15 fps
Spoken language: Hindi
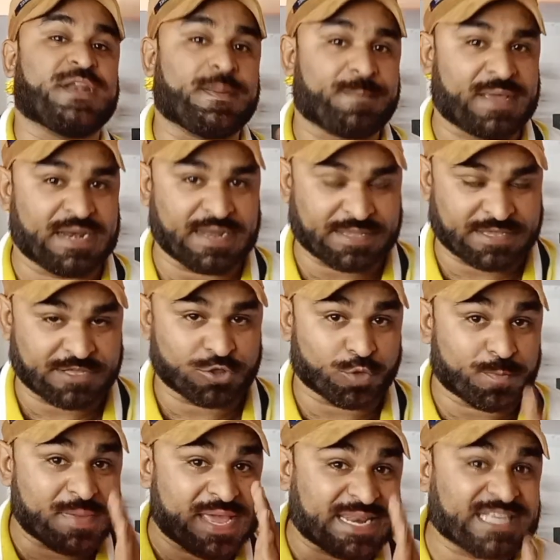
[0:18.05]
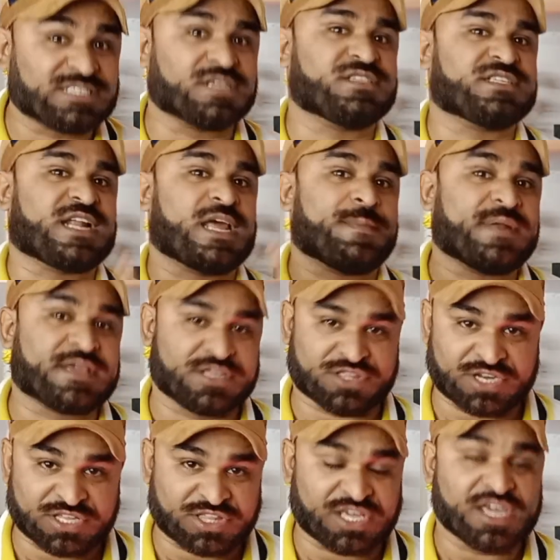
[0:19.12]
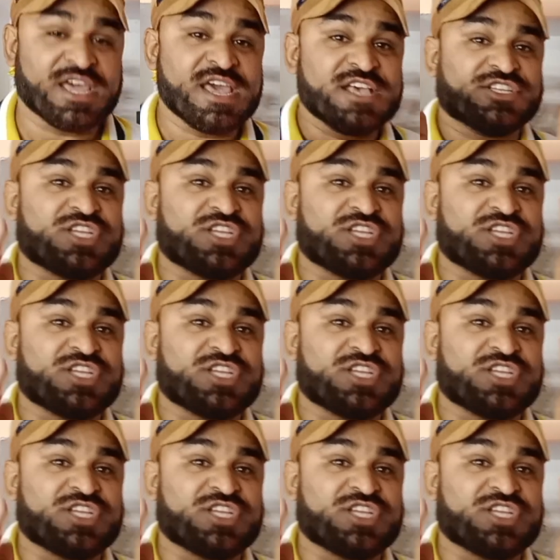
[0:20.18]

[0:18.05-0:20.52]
महीने पहले की तो मेरे सब्सक्राइबर कितने थे